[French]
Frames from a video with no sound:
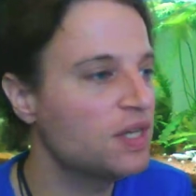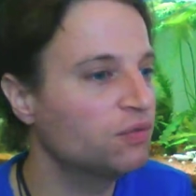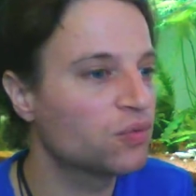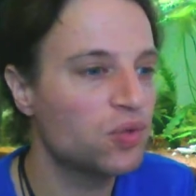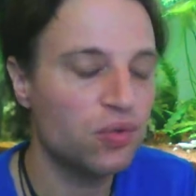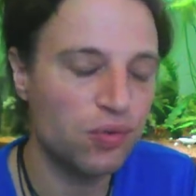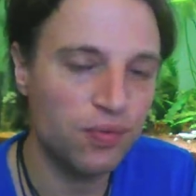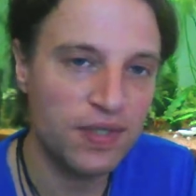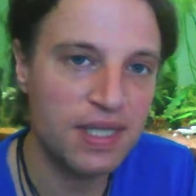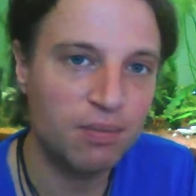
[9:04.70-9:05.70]
nous avons
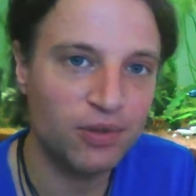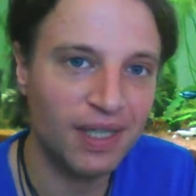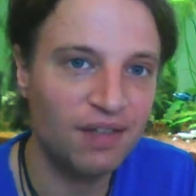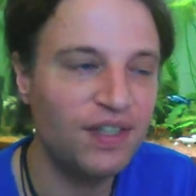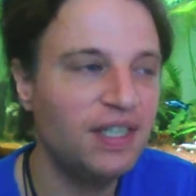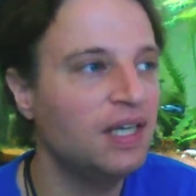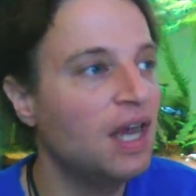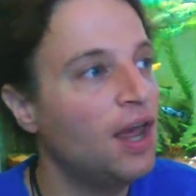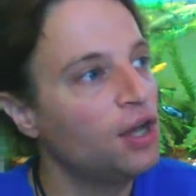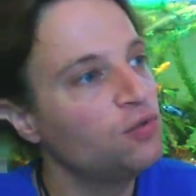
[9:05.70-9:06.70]
suffisamment travaillé,
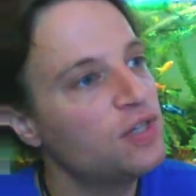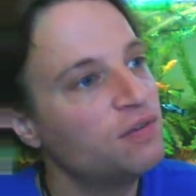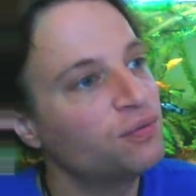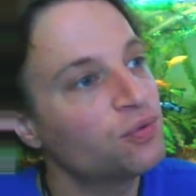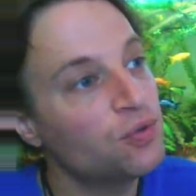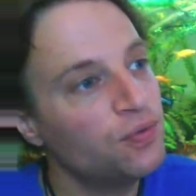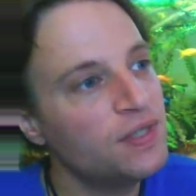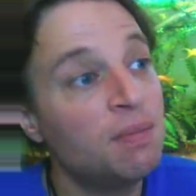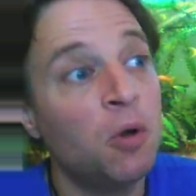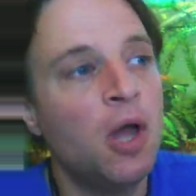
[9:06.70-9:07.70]
nous avons
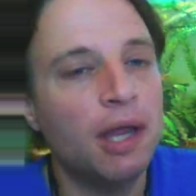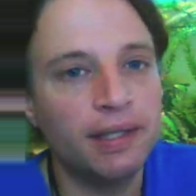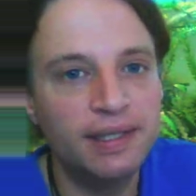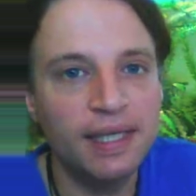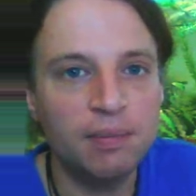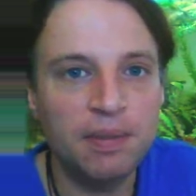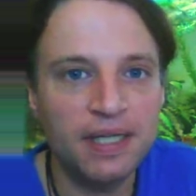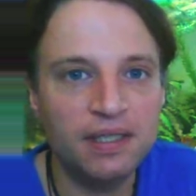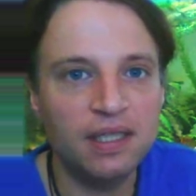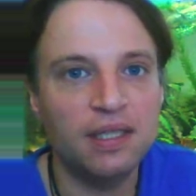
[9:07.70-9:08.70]
suffisamment
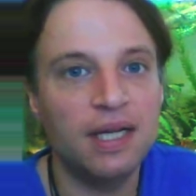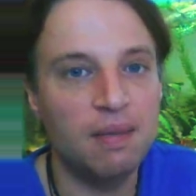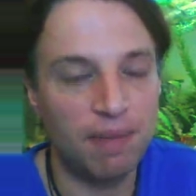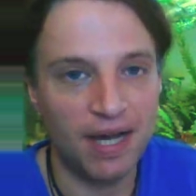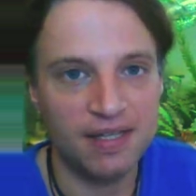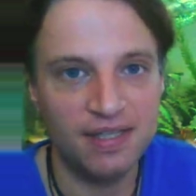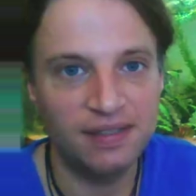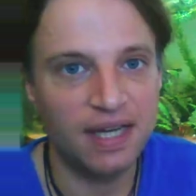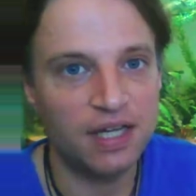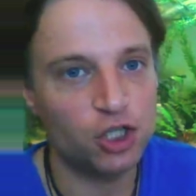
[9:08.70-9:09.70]
déblayé les
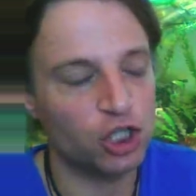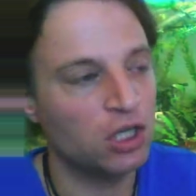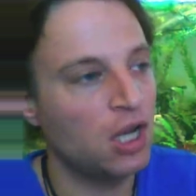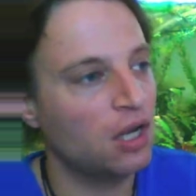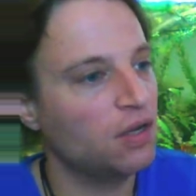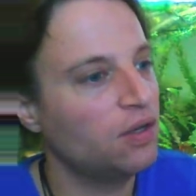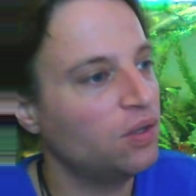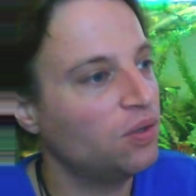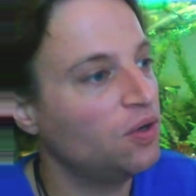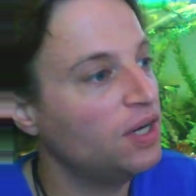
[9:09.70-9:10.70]
parasitages,
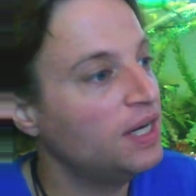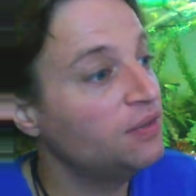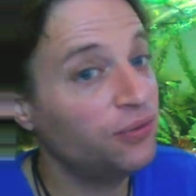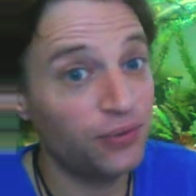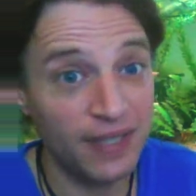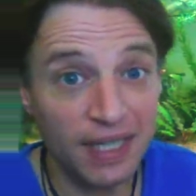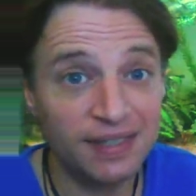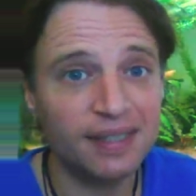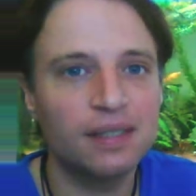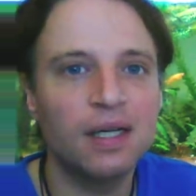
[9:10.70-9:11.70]
euh, les
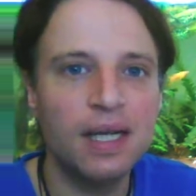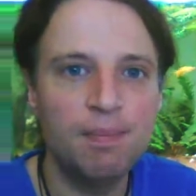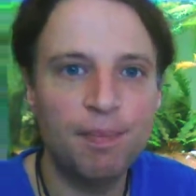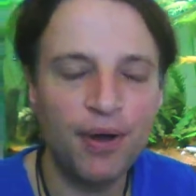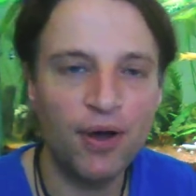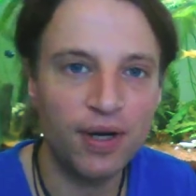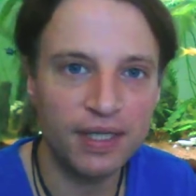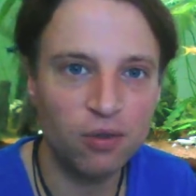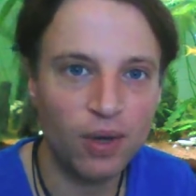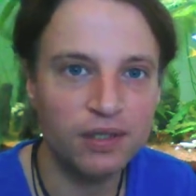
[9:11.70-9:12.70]
filtres, les
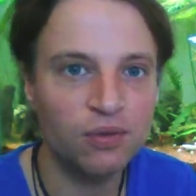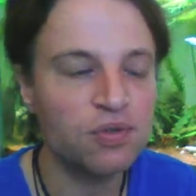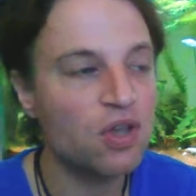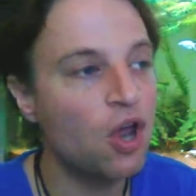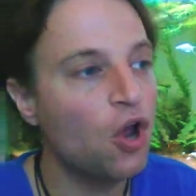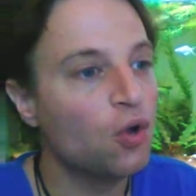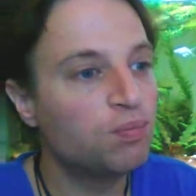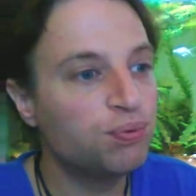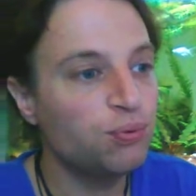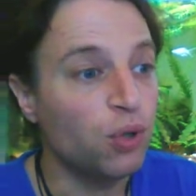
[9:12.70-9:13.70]
peurs, les croyances,
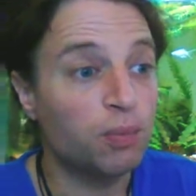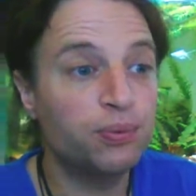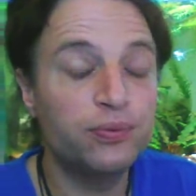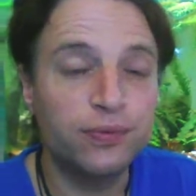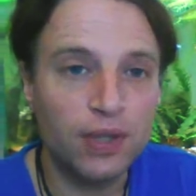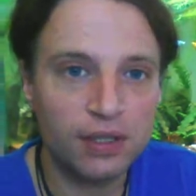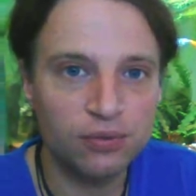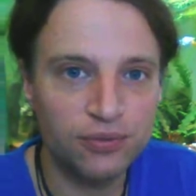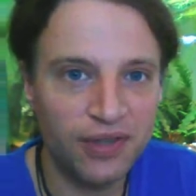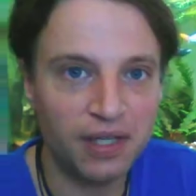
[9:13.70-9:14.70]
pour
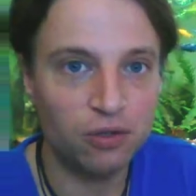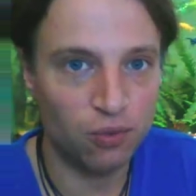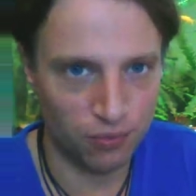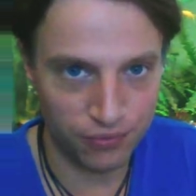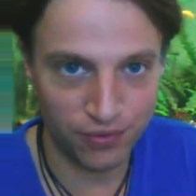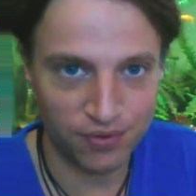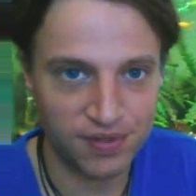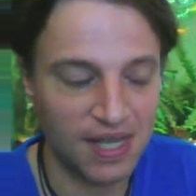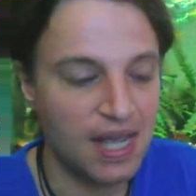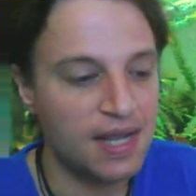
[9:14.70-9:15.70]
pouvoir nous faire
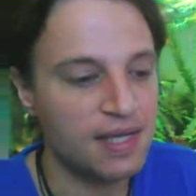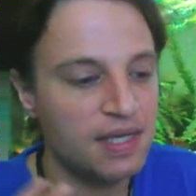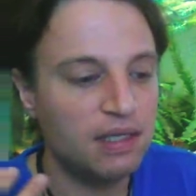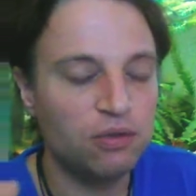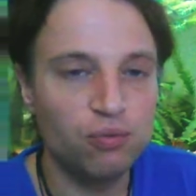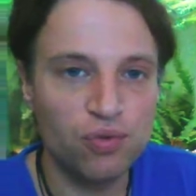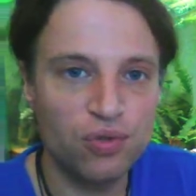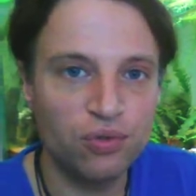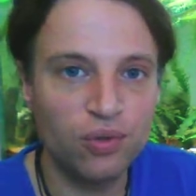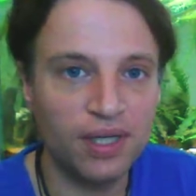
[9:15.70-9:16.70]
confiance et
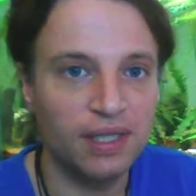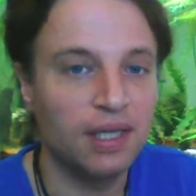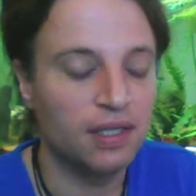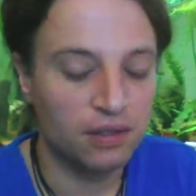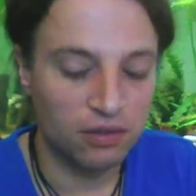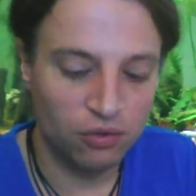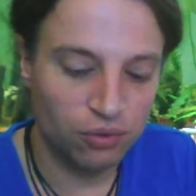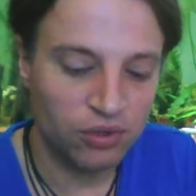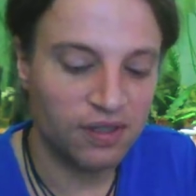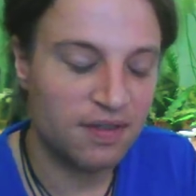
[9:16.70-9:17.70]
nous honorer.
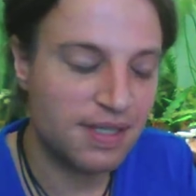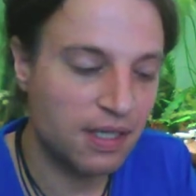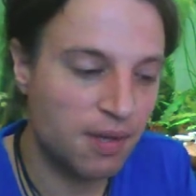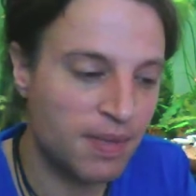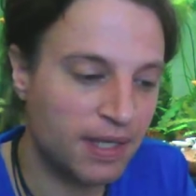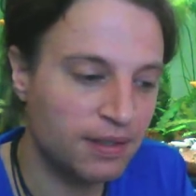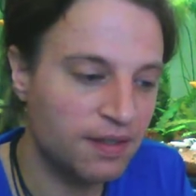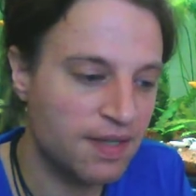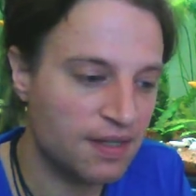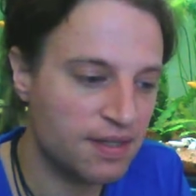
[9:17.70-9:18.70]
Donc c'est comme un
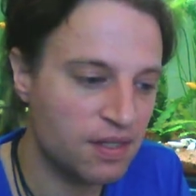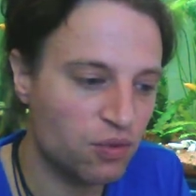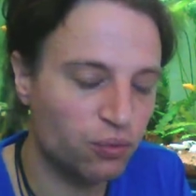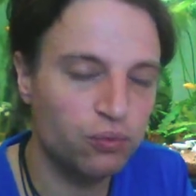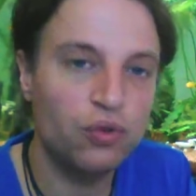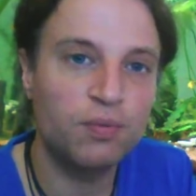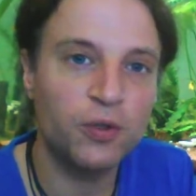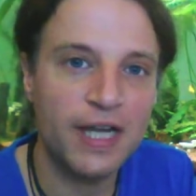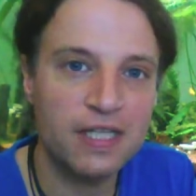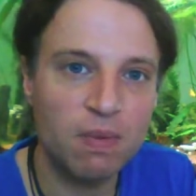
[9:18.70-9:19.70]
exercice qu'on nous
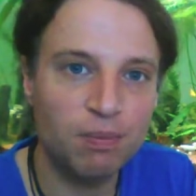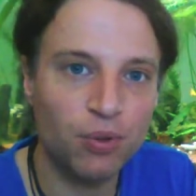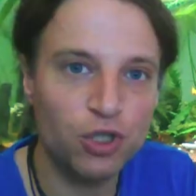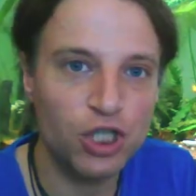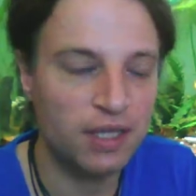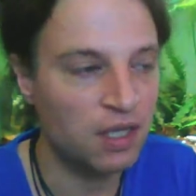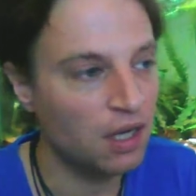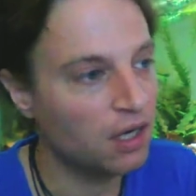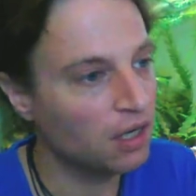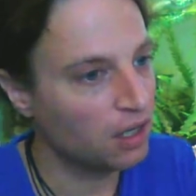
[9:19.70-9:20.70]
demande la semaine prochaine.
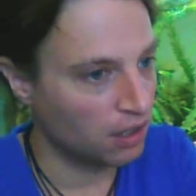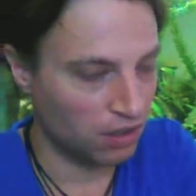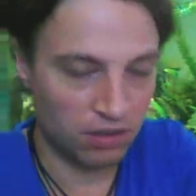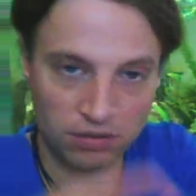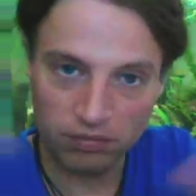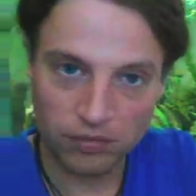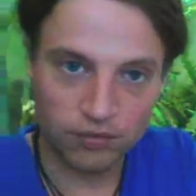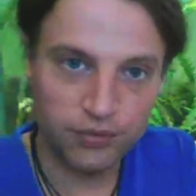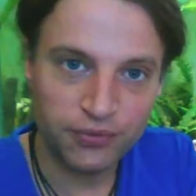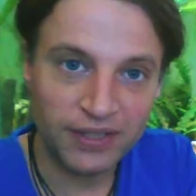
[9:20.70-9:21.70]

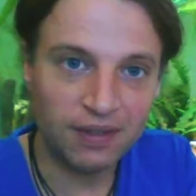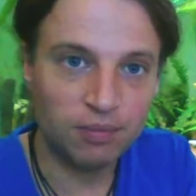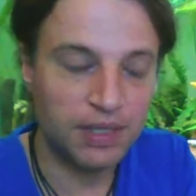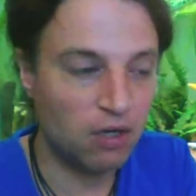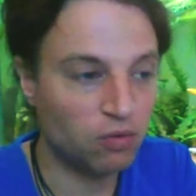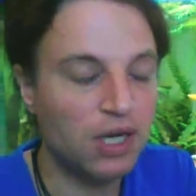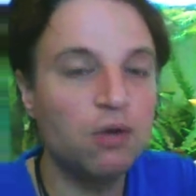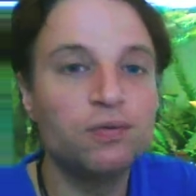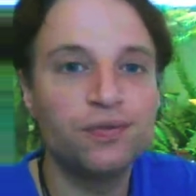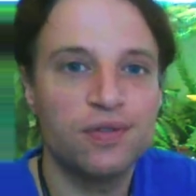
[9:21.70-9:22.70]
Vous faites un bilan de
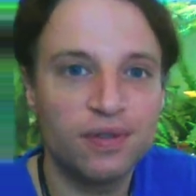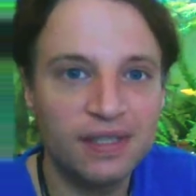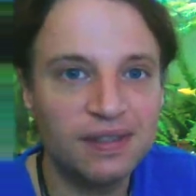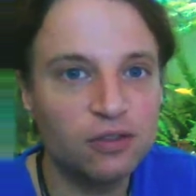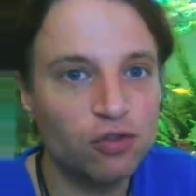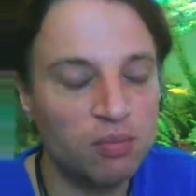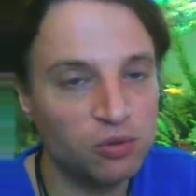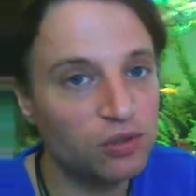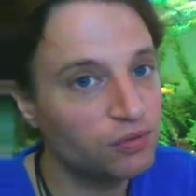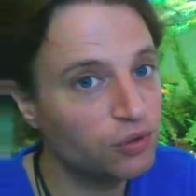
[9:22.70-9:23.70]
là où vous en êtes
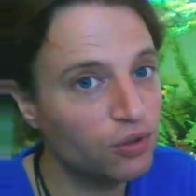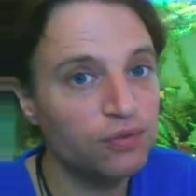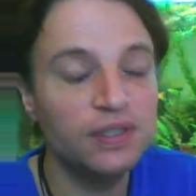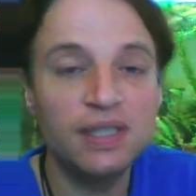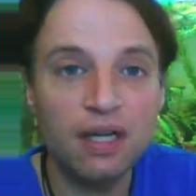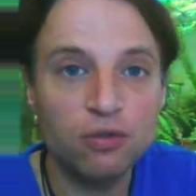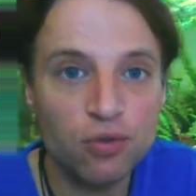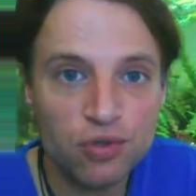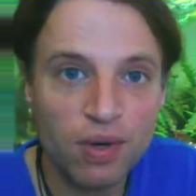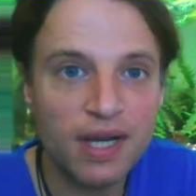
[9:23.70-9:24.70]
actuellement dans votre vie, quel
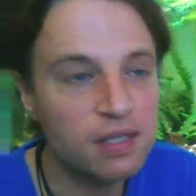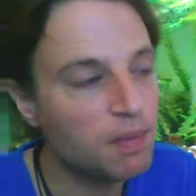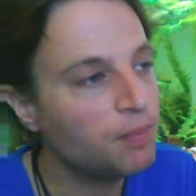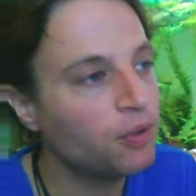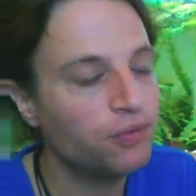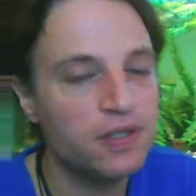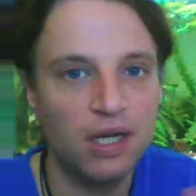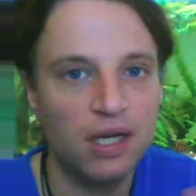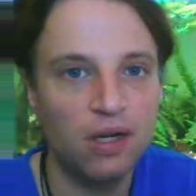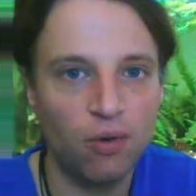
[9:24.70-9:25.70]
que soit l'aspect
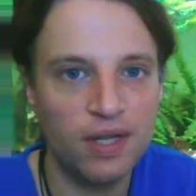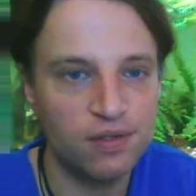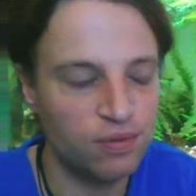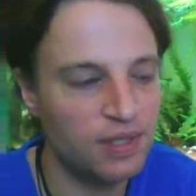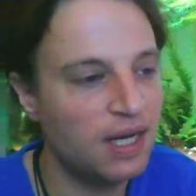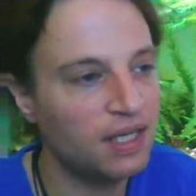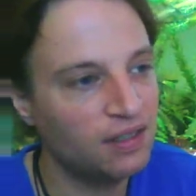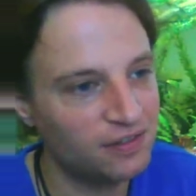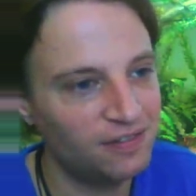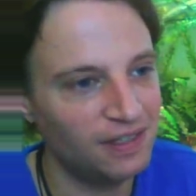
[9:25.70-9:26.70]
professionnel, relationnel,
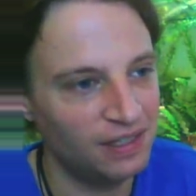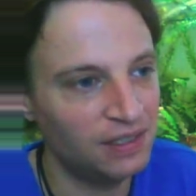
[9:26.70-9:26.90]
etc.